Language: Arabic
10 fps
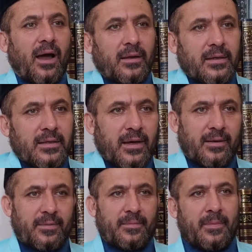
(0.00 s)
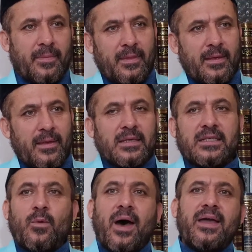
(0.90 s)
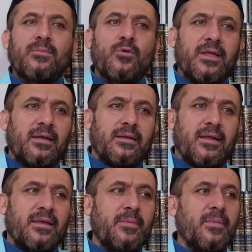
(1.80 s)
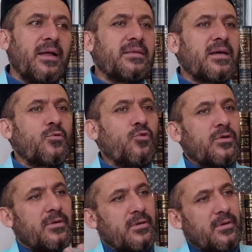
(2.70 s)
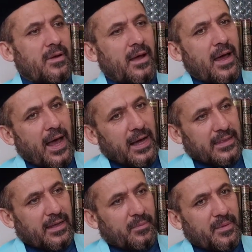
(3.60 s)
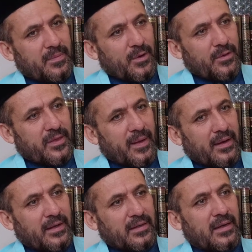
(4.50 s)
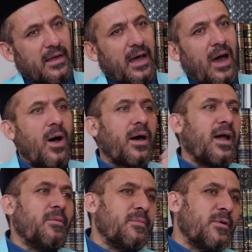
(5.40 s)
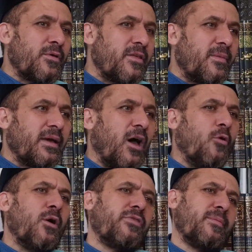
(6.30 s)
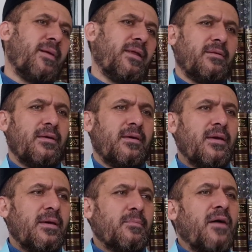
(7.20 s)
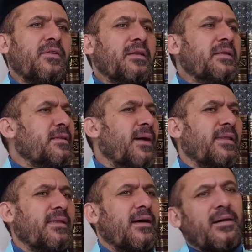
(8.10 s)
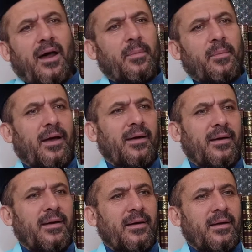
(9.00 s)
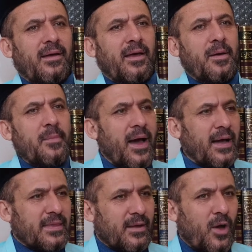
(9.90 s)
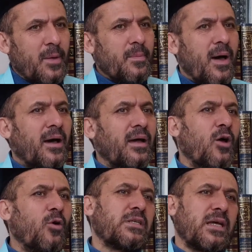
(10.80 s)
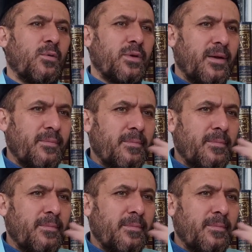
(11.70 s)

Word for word: عقلية زوايا المثلث إما أن تكون أكثر من 180 أو أقل من 180 أو 180 ما في عندي احتمال رابع إما أكثر وإما أقل أو مساوية